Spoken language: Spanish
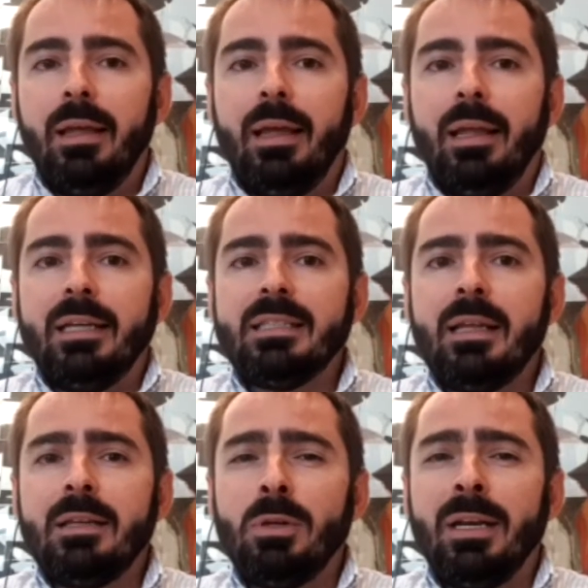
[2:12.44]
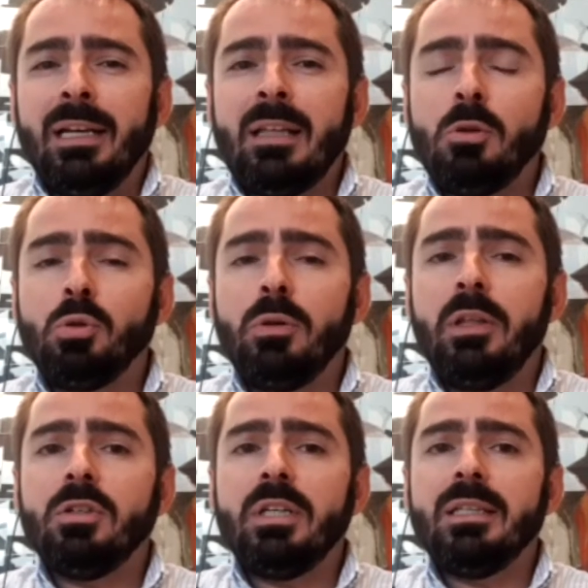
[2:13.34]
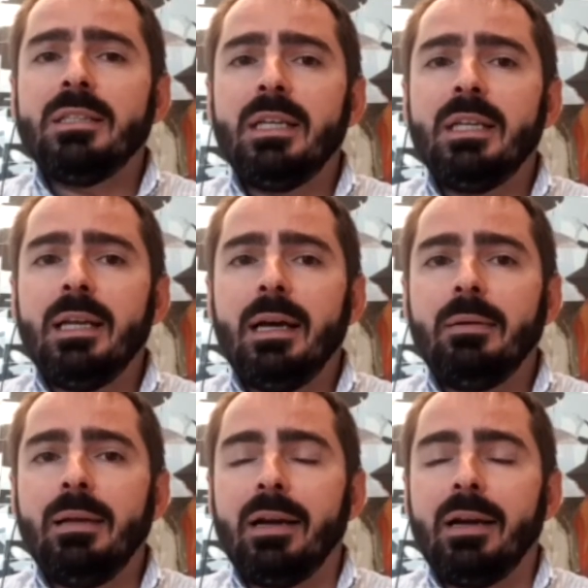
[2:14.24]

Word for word: En, en Estados Unidos y en China